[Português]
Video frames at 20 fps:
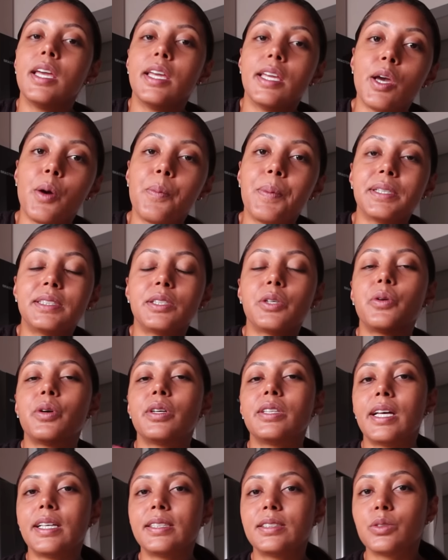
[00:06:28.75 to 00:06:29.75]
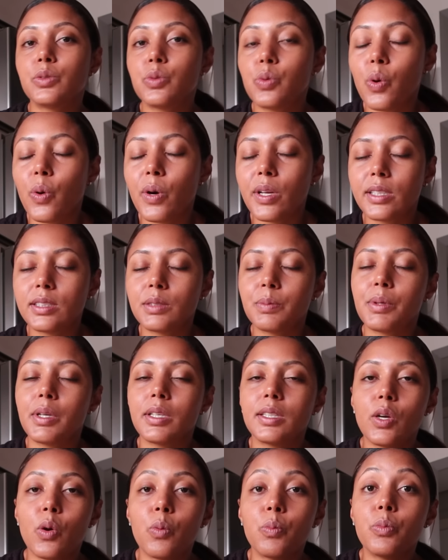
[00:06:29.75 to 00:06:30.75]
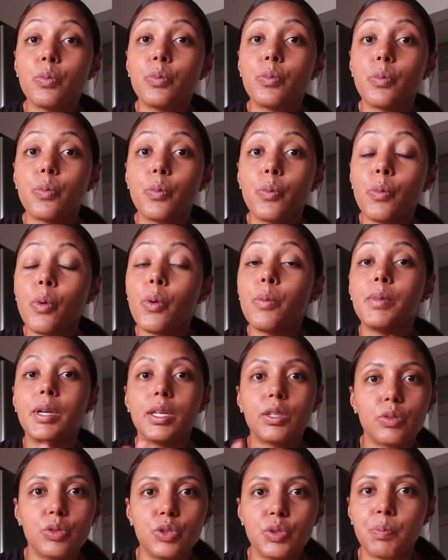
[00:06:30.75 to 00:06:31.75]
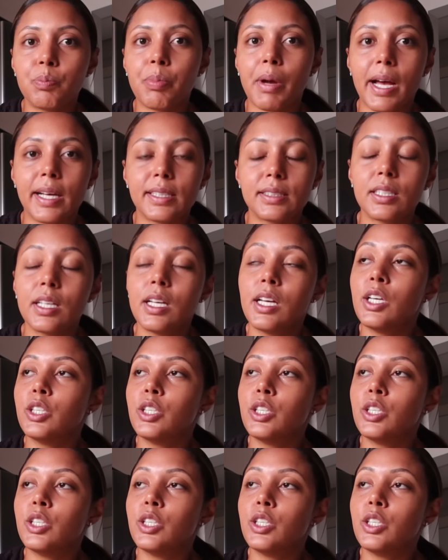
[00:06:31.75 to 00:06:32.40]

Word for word: e eu passei a acordar às 5 horas para ter um momento de paz,